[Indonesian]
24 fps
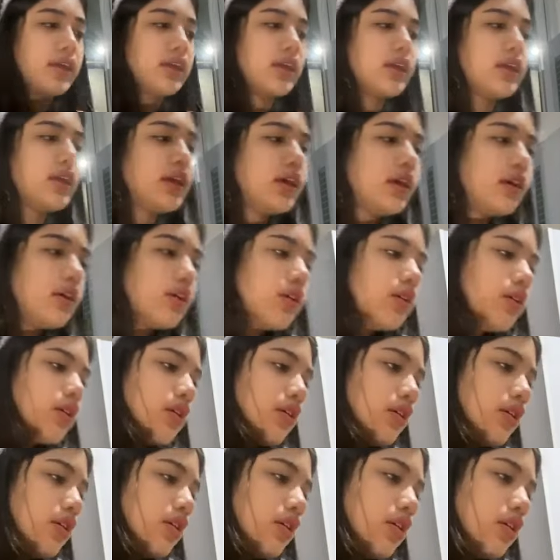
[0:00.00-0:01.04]
he
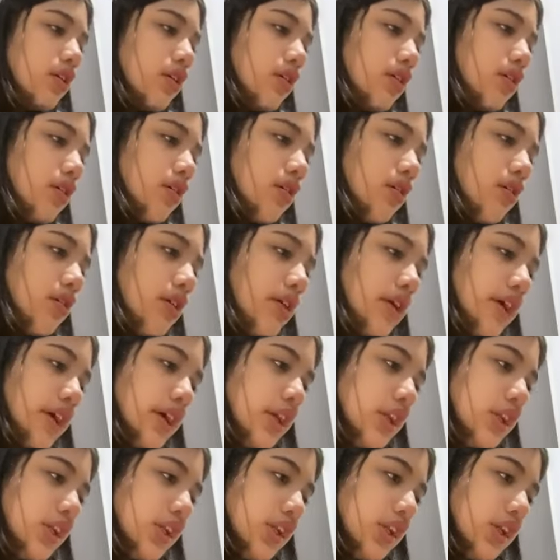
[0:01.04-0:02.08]
or
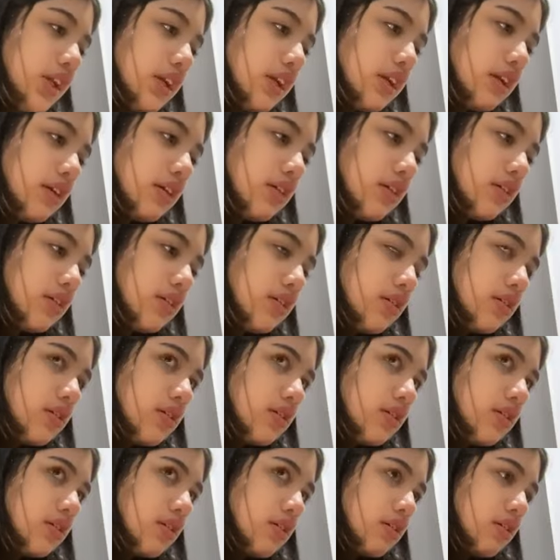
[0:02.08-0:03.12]
a she?
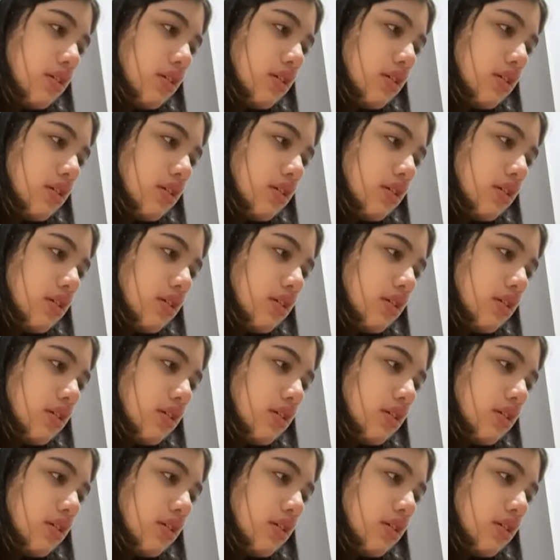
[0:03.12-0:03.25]
Hmm.